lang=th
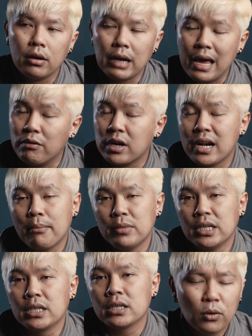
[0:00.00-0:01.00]
ในระดับ
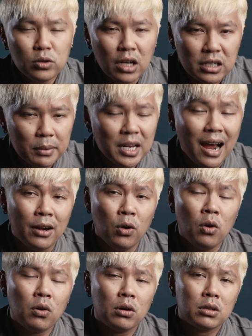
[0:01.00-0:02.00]
หนึ่งถ้าคุณอยากจะไปถ่าย
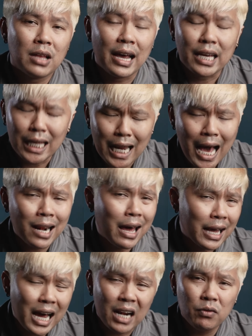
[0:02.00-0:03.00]
นกถ่ายกีฬา
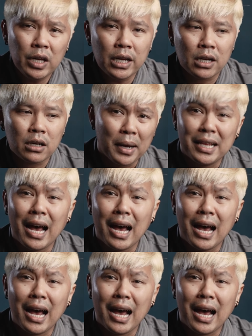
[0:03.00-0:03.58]
ถ่ายงานวิ่งไป